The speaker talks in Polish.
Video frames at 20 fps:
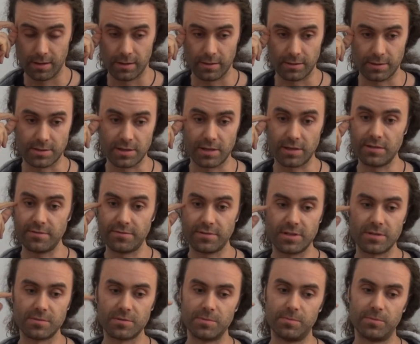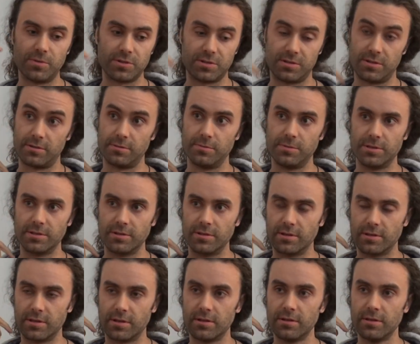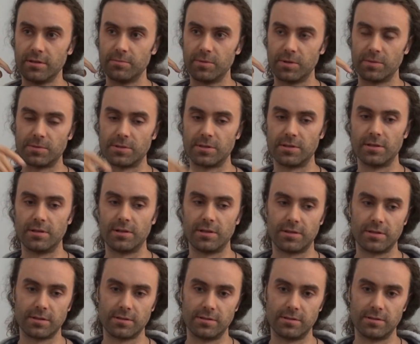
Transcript: Znaczy ja nie wiedziałem, że można robić gry, nie? Miałem 4 lata,